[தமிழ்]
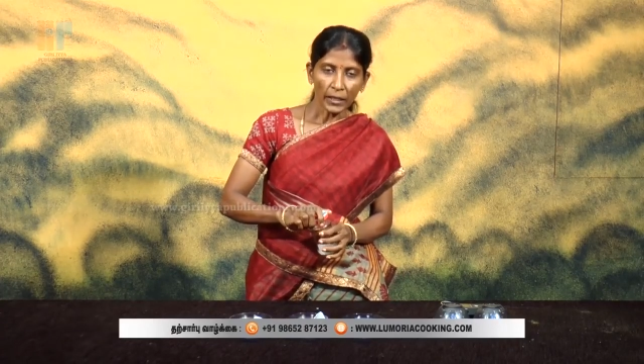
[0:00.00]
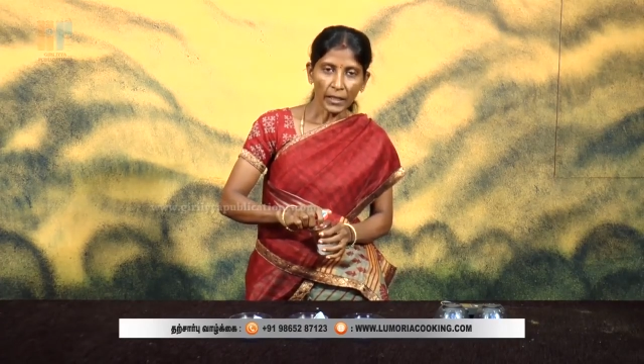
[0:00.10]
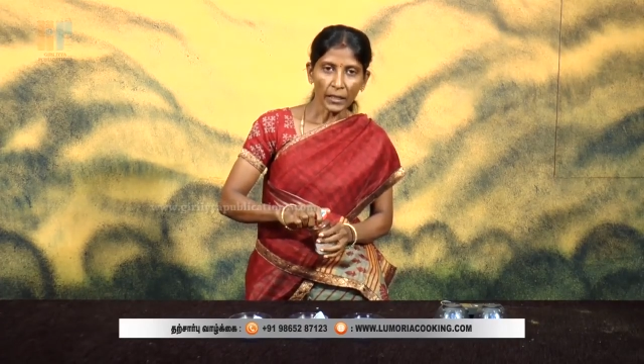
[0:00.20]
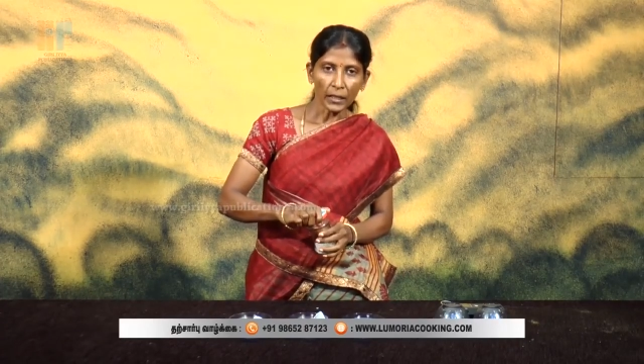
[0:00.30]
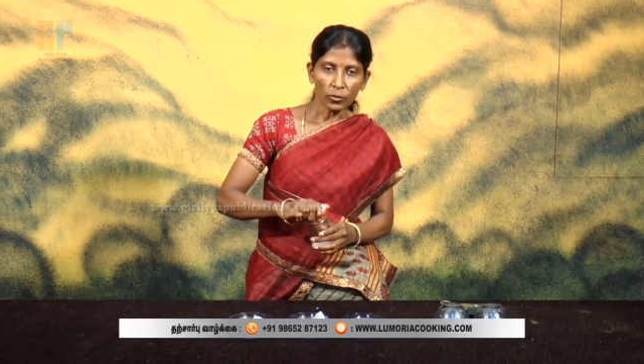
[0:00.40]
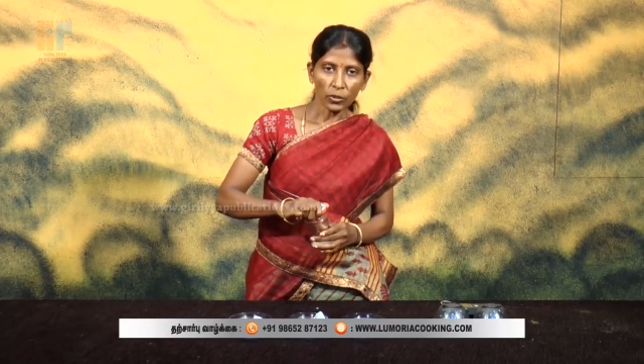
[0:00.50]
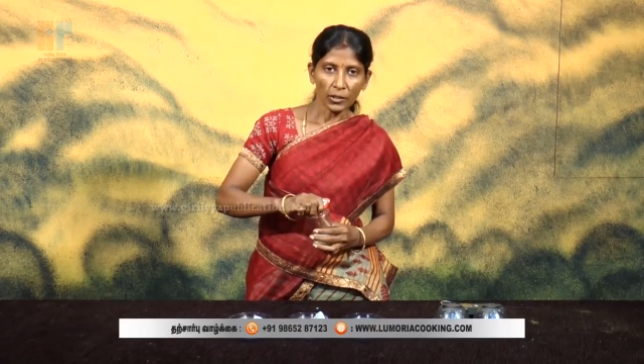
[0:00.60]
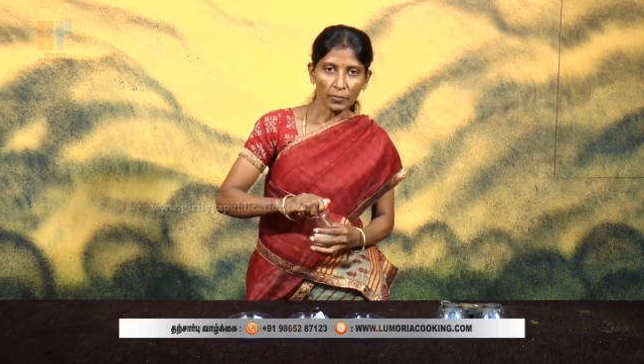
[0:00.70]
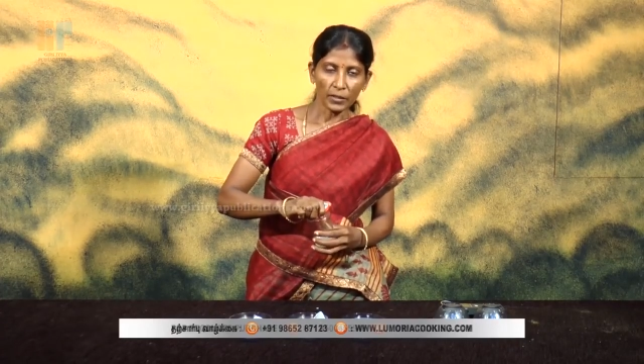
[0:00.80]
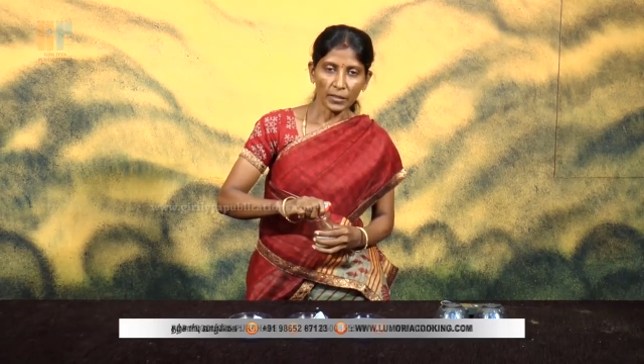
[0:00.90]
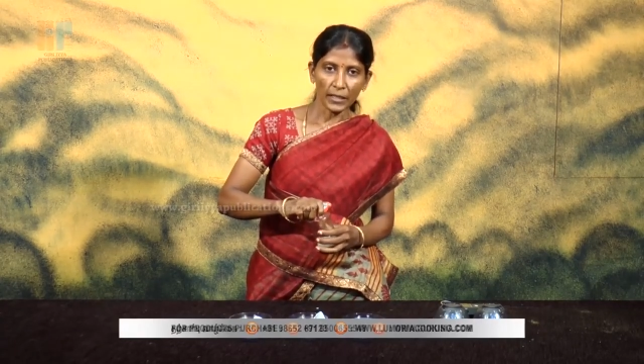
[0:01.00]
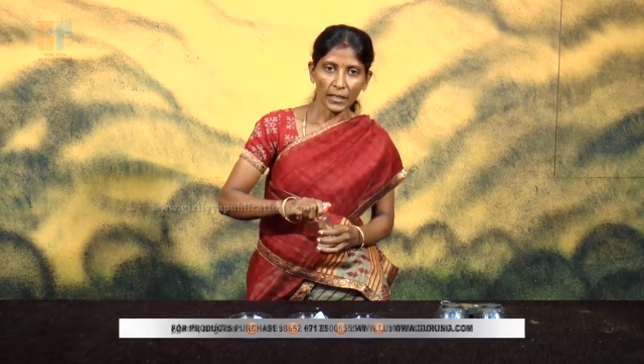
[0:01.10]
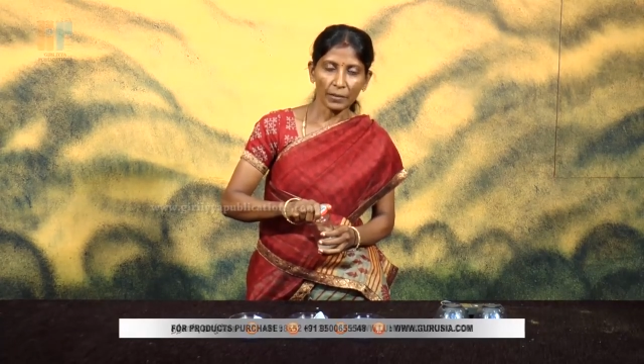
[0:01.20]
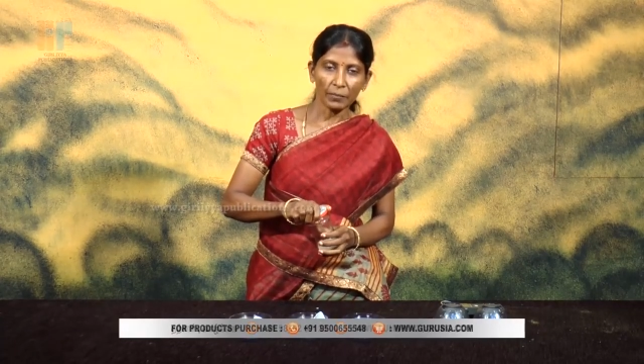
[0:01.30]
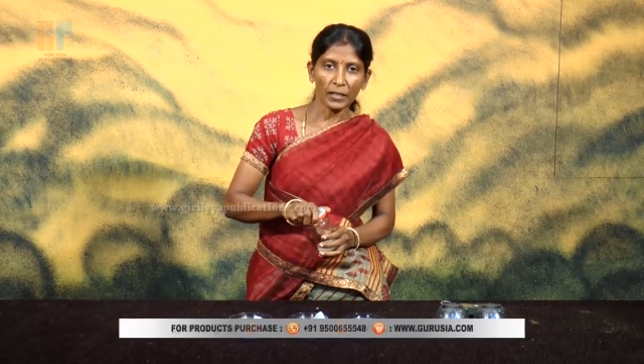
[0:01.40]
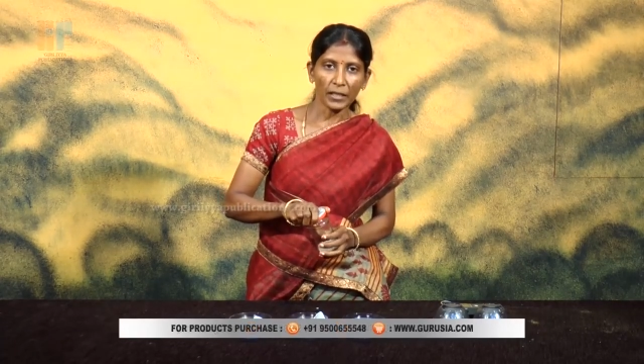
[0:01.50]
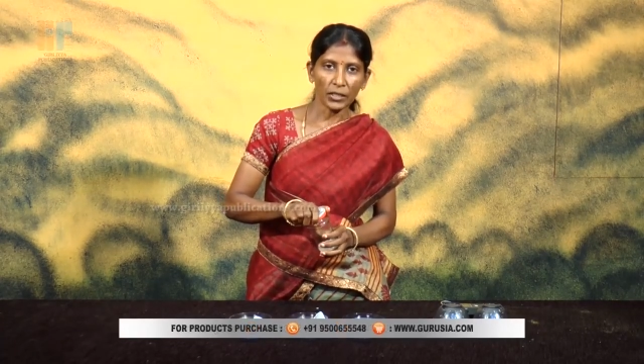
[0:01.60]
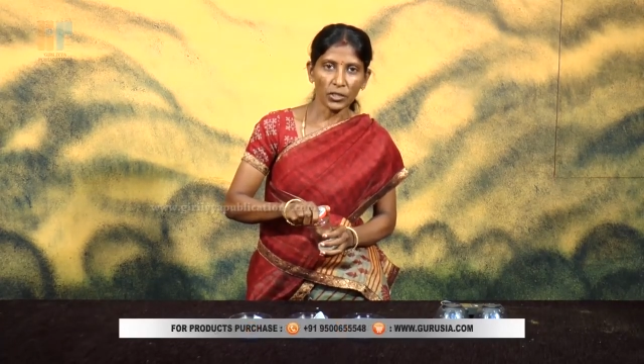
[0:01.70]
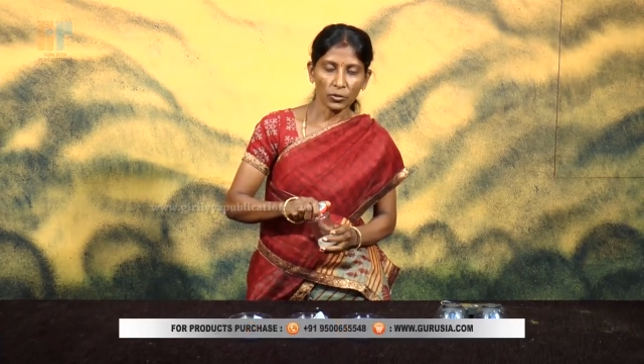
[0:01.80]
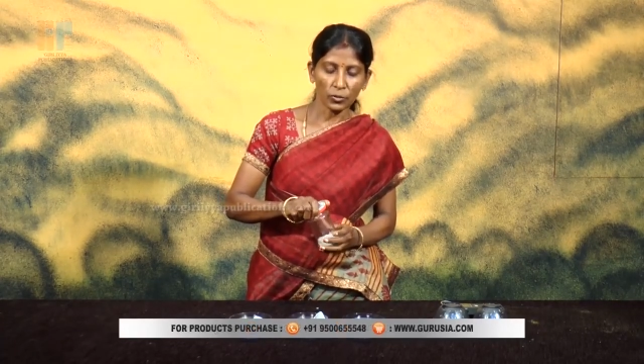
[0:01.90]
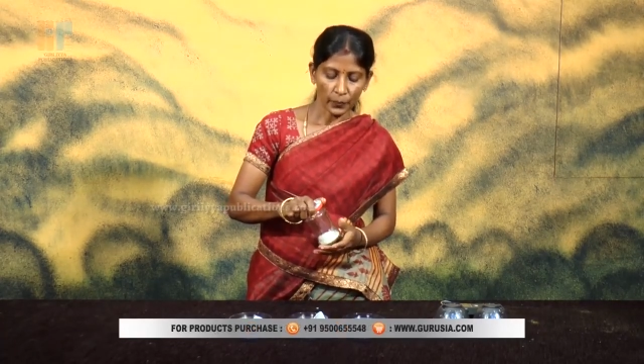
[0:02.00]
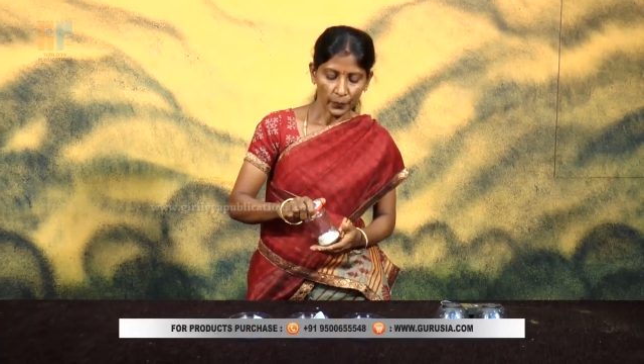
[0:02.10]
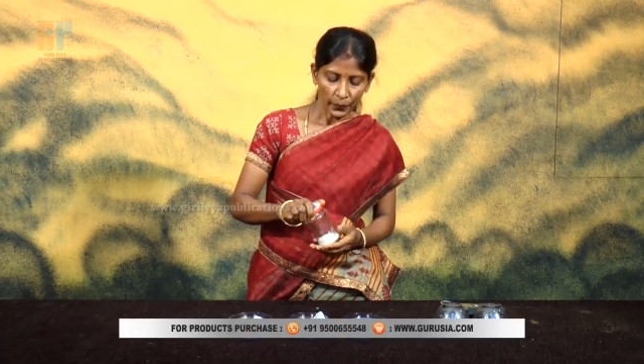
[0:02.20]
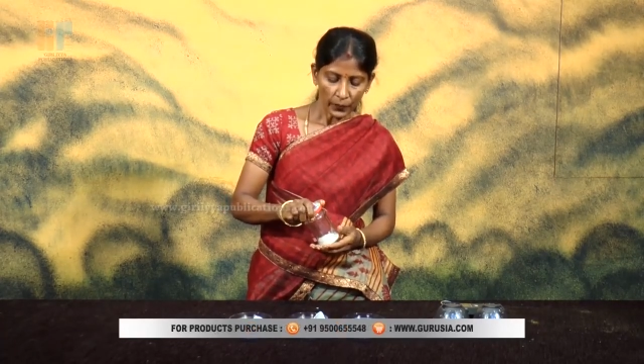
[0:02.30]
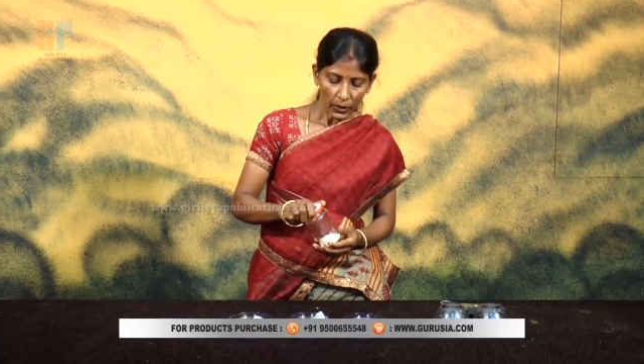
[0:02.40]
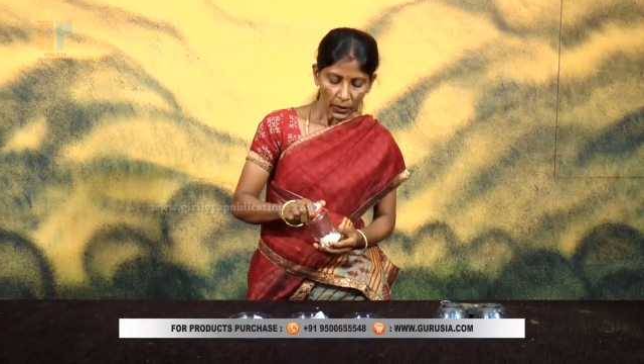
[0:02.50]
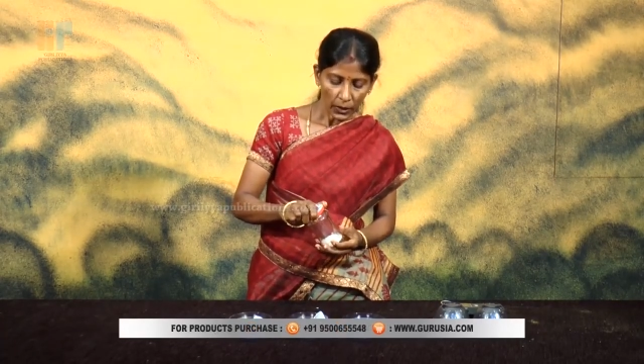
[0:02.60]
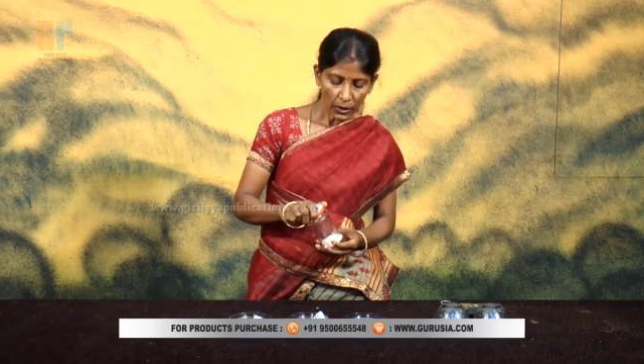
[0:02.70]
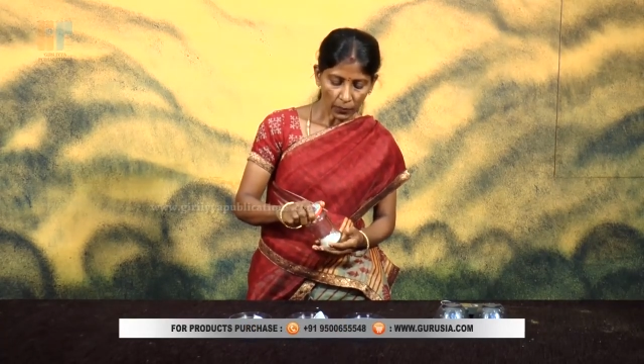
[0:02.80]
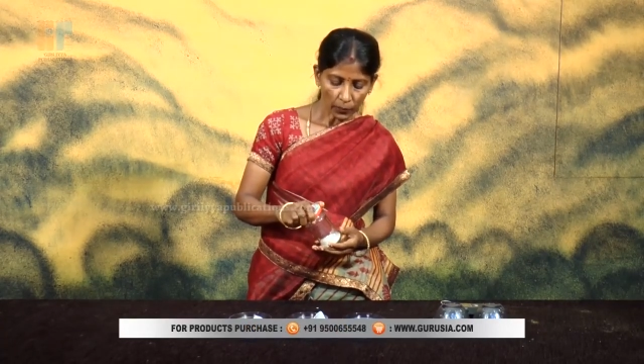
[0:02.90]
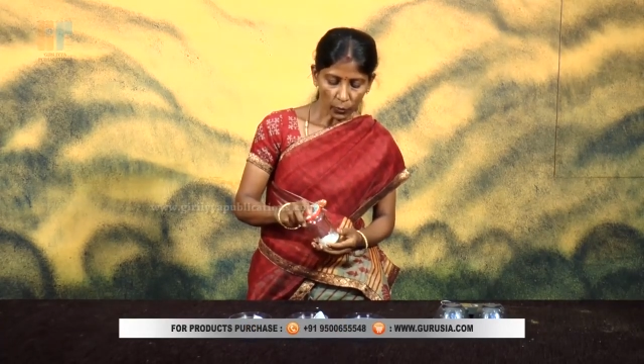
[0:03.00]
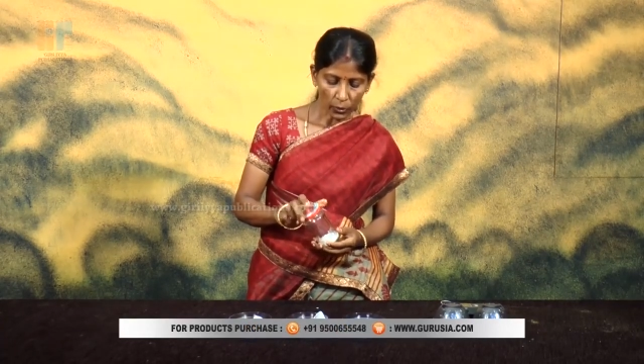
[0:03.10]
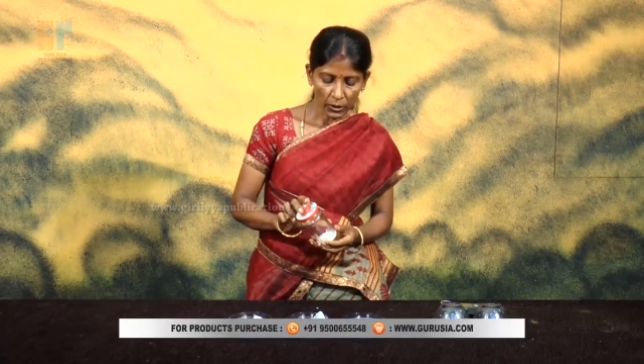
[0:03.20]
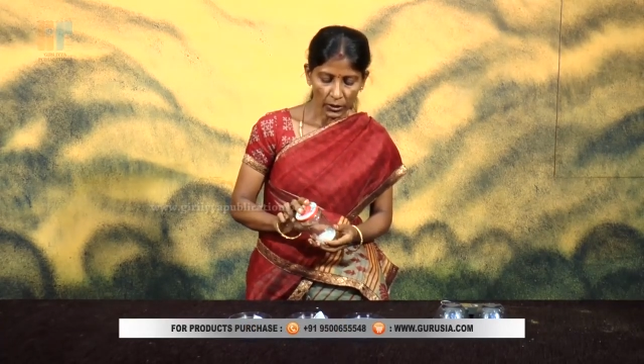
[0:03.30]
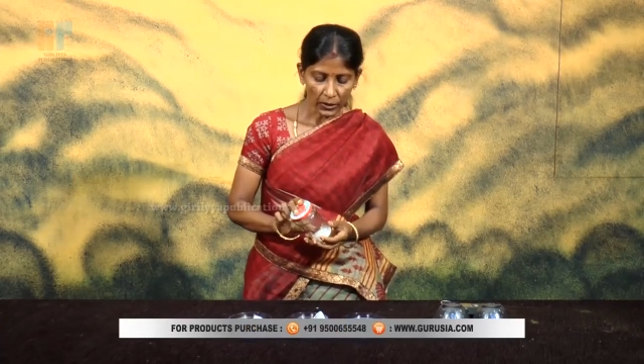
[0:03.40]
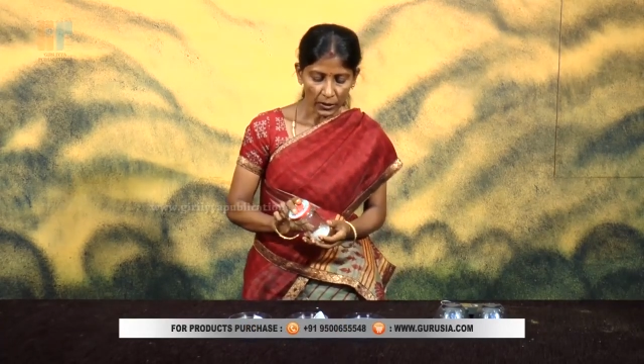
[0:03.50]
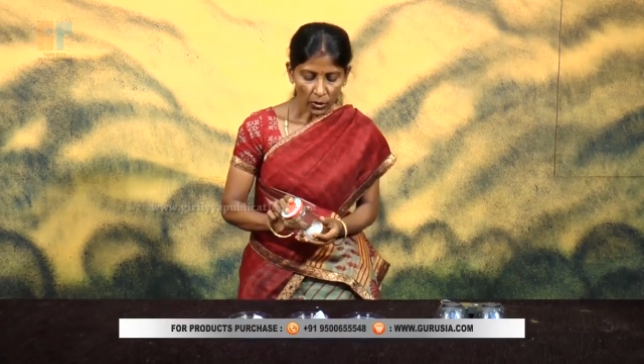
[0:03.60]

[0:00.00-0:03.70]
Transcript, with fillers: எண்ணெய் கொஞ்சம் நமக்கு சீக்கிரமாக கிடச்சிரும் இதை போட்டு